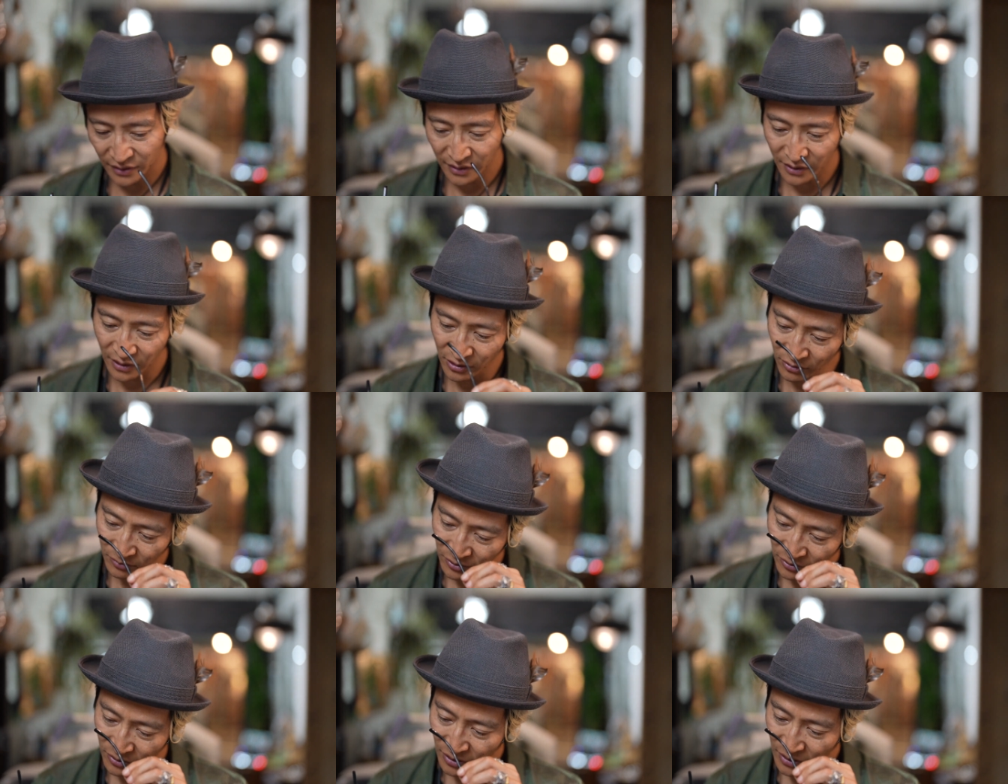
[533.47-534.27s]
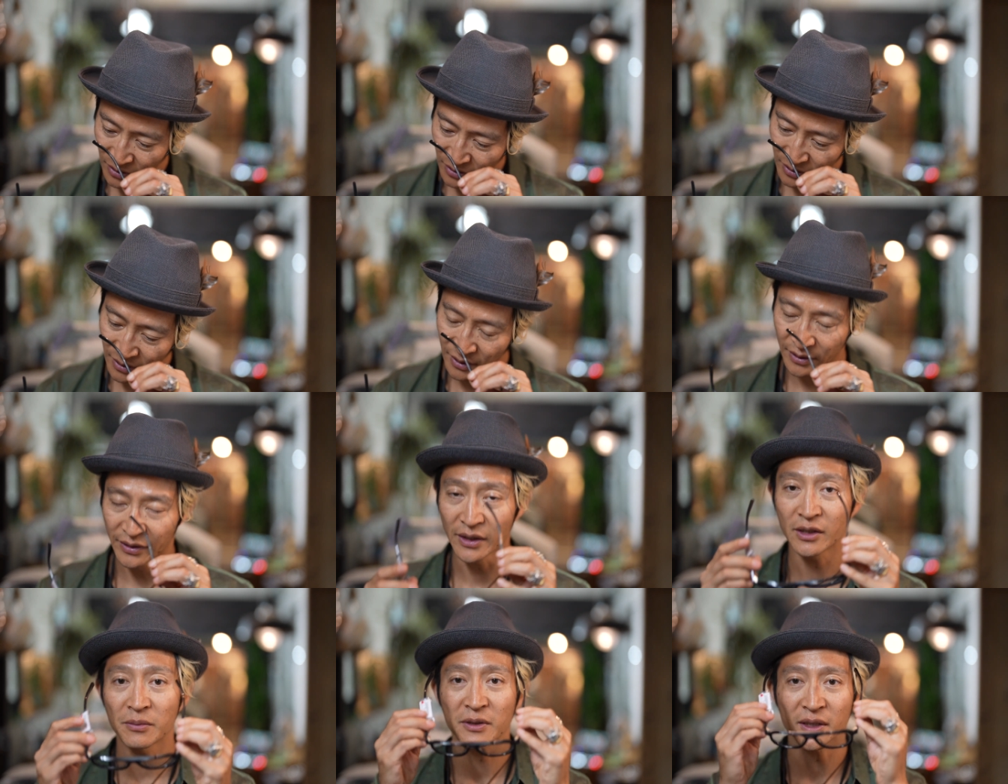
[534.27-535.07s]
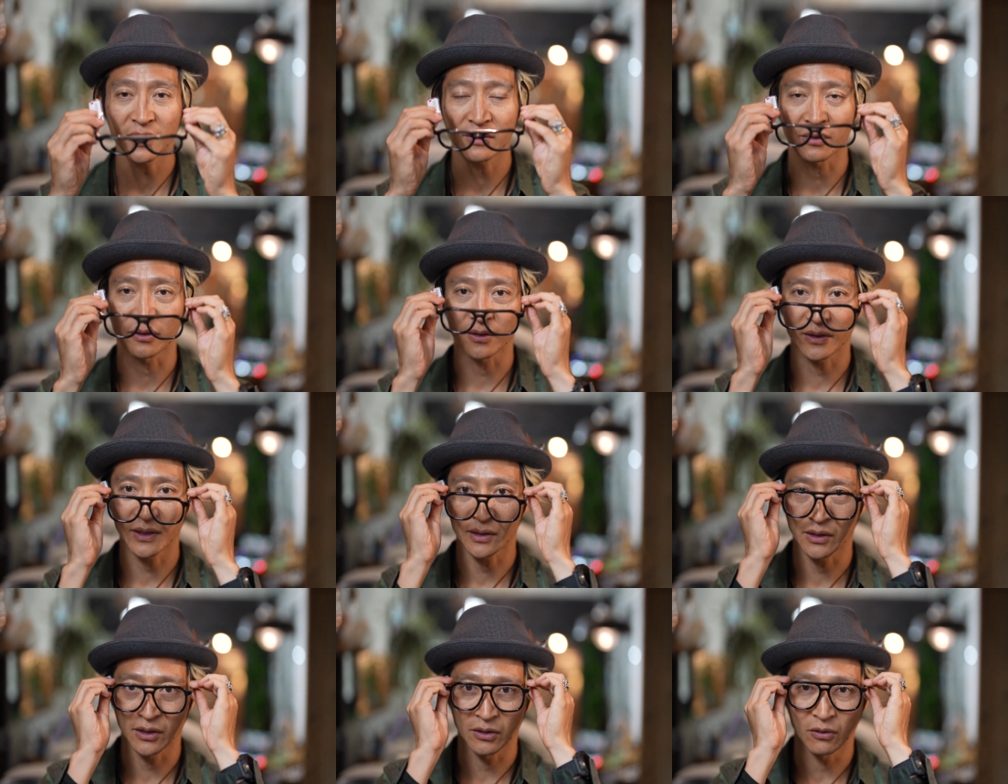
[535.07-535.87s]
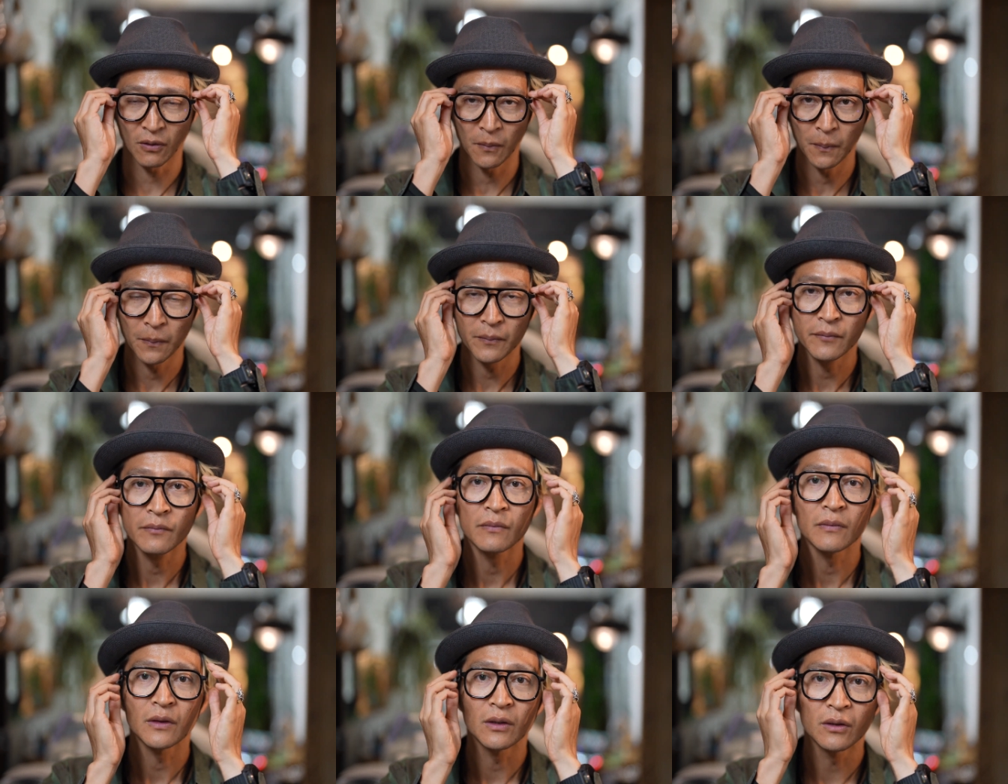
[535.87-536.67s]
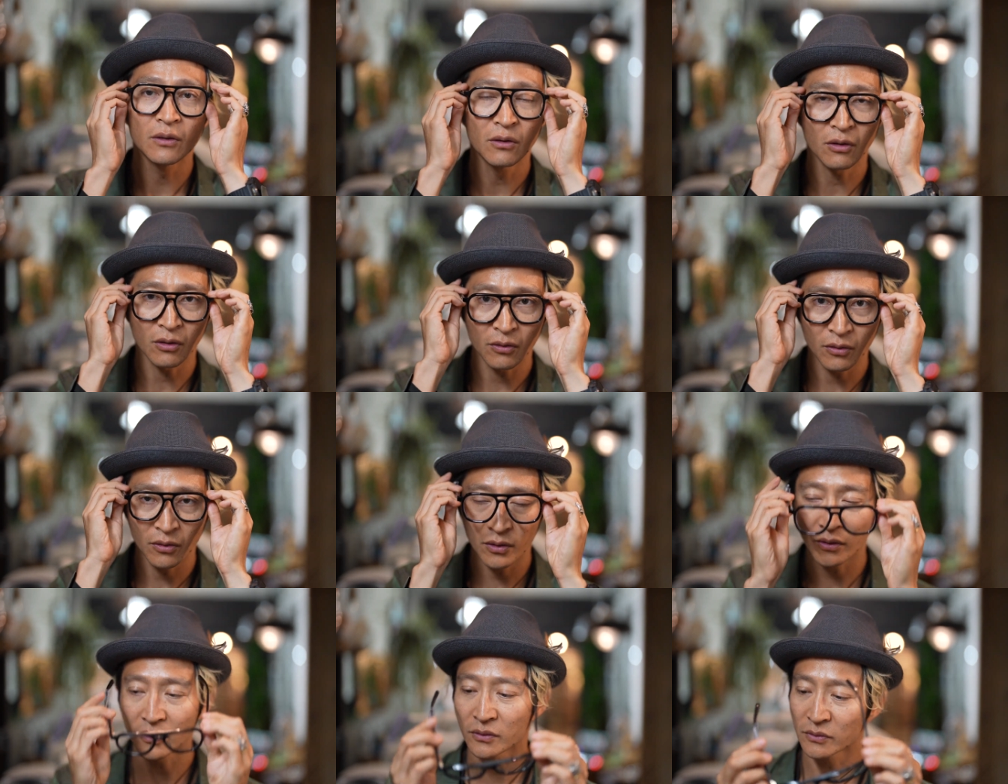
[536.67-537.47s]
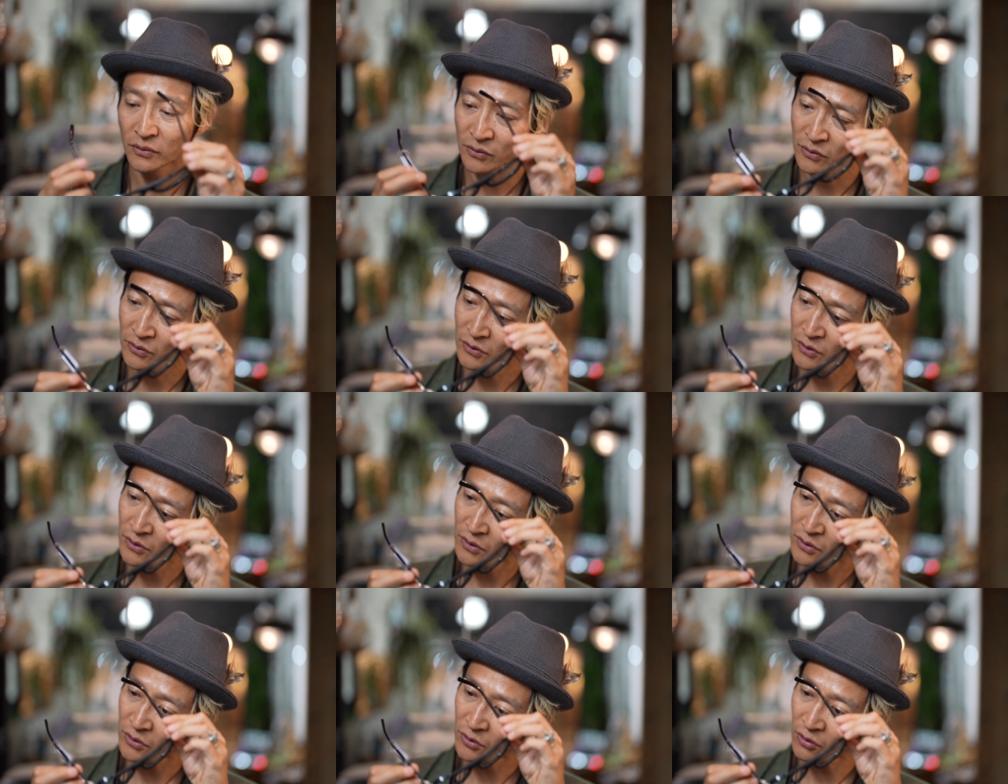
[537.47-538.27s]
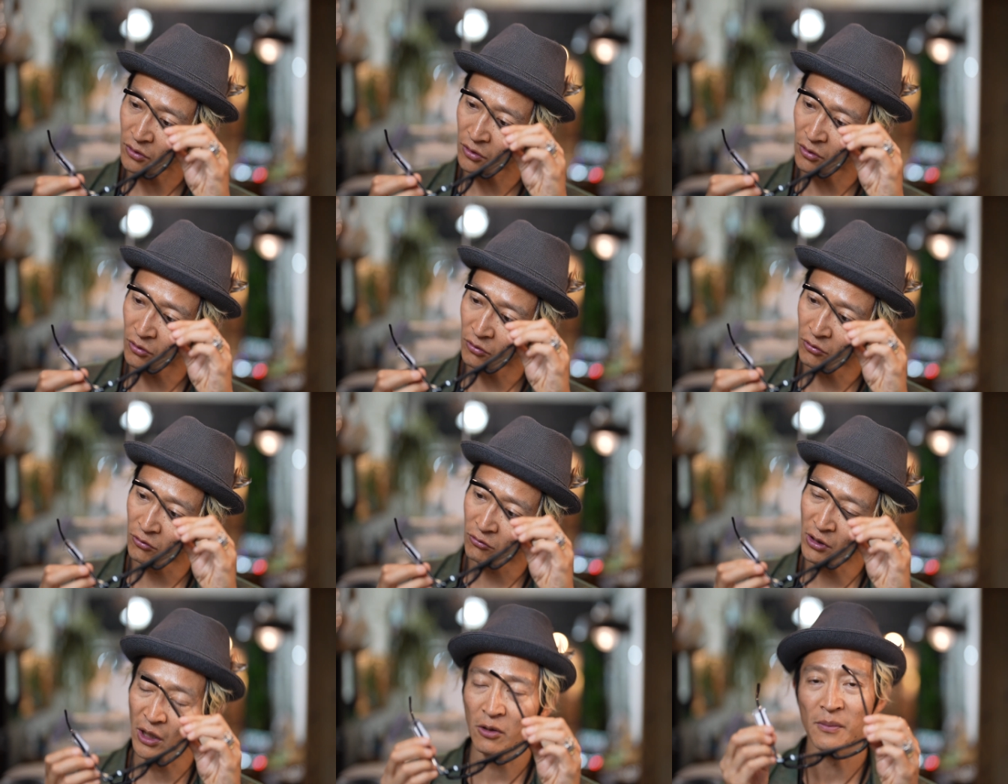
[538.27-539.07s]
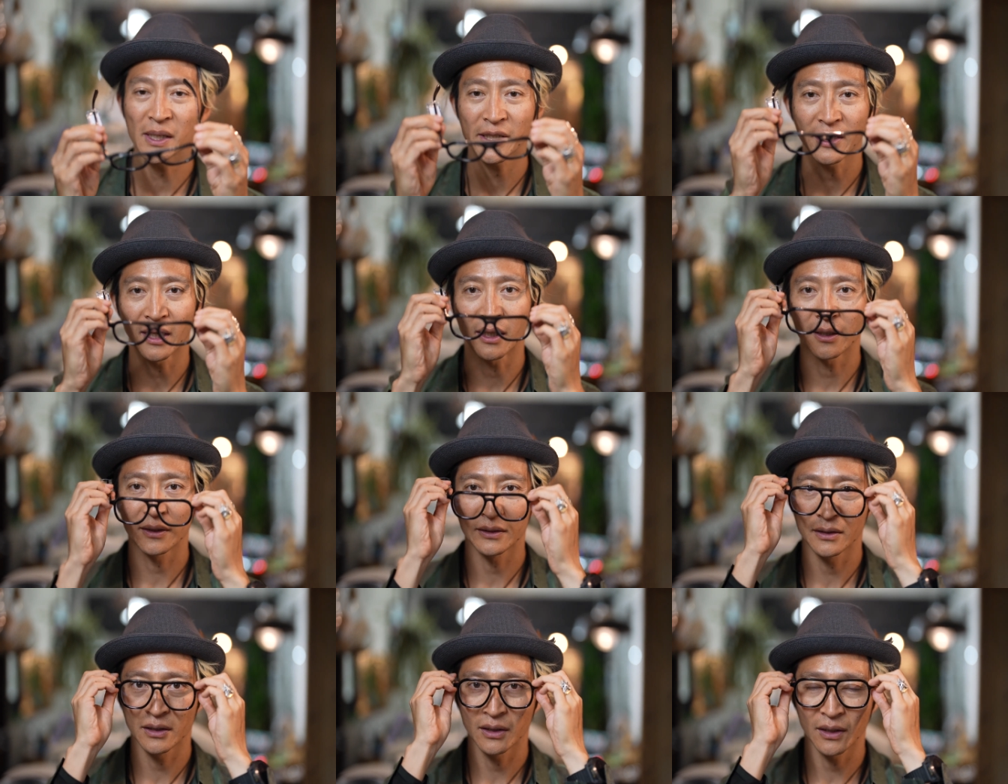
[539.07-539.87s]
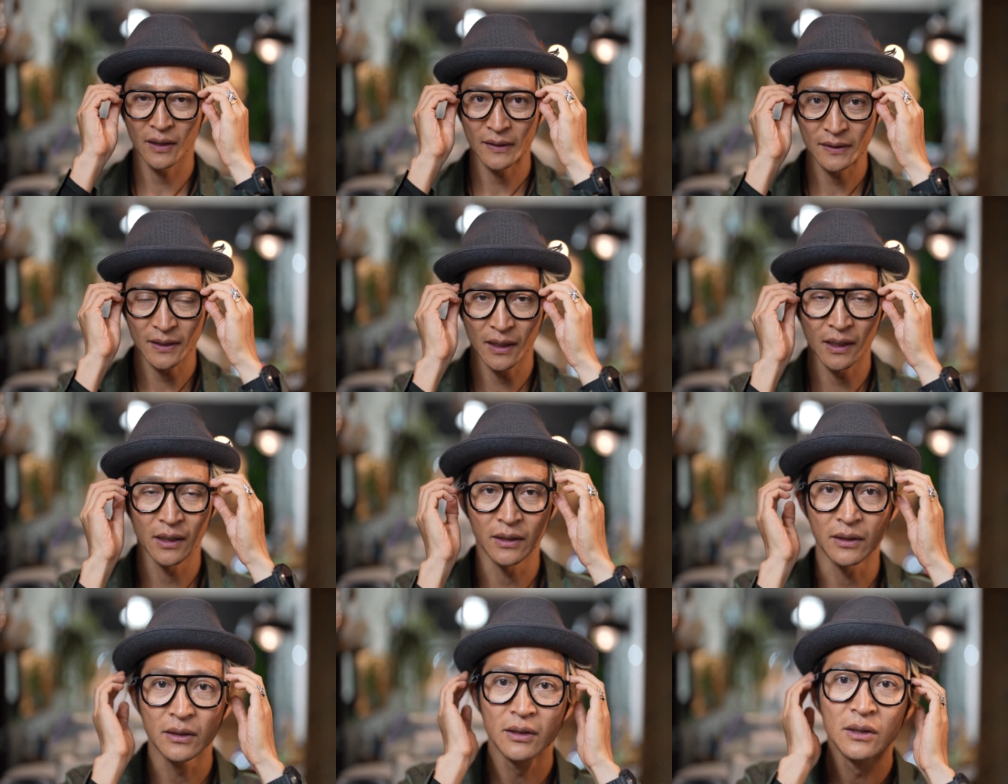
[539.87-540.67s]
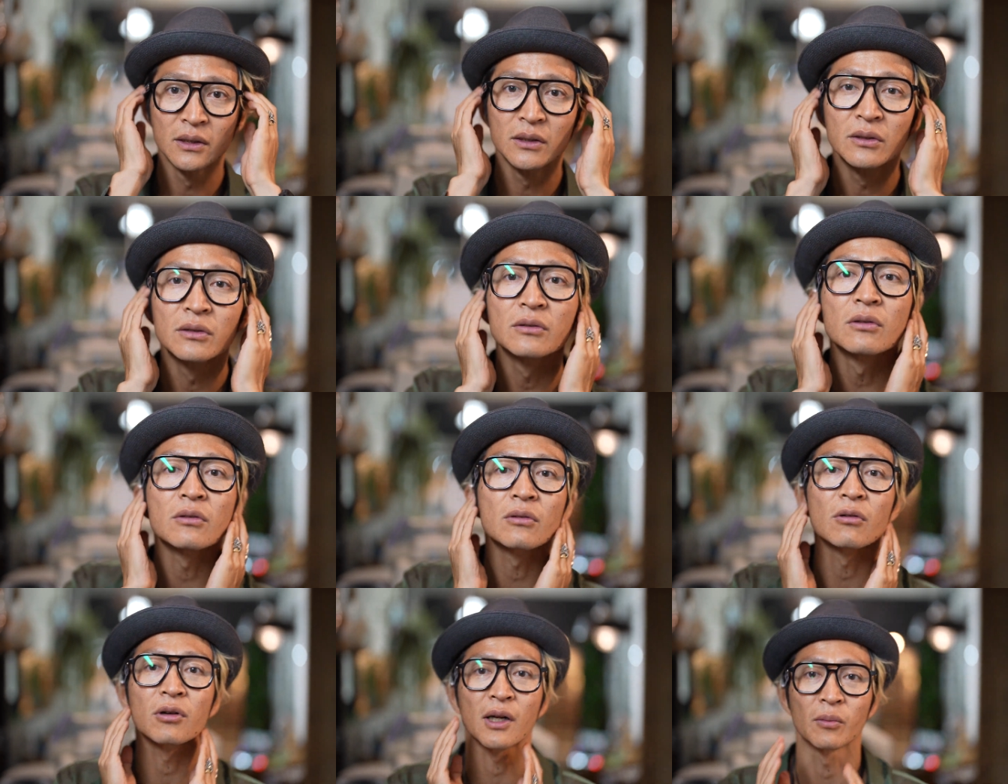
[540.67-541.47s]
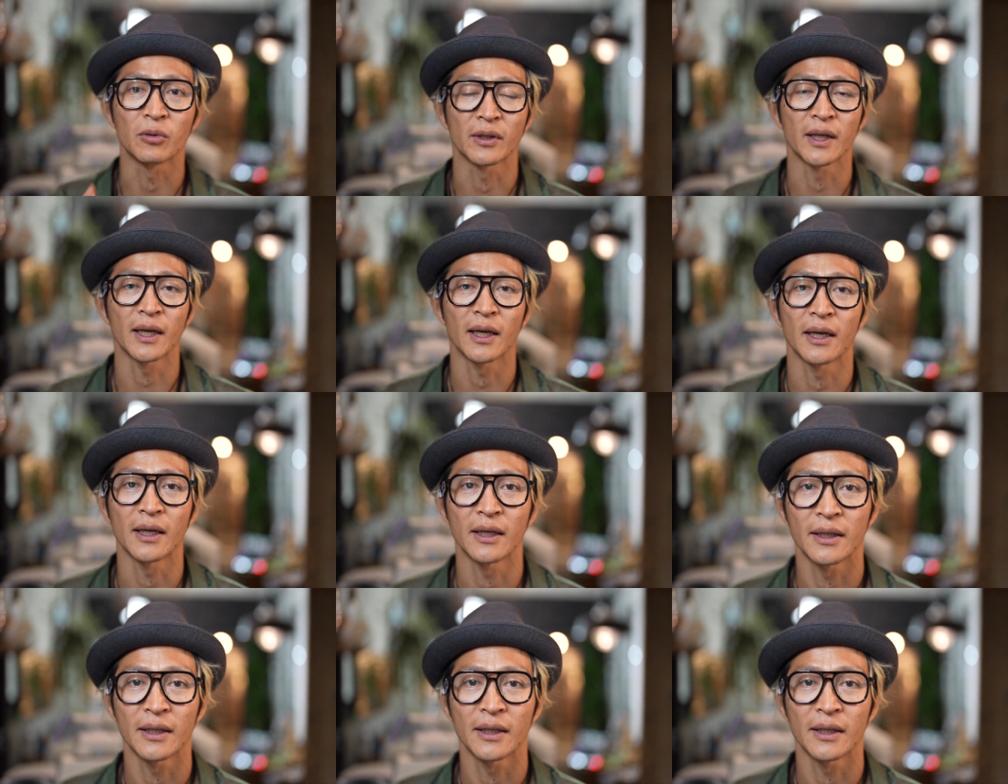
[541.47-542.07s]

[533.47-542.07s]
だけれども、えー、ネイティブサンズ、さっきののとワコマリアさんのコラボで、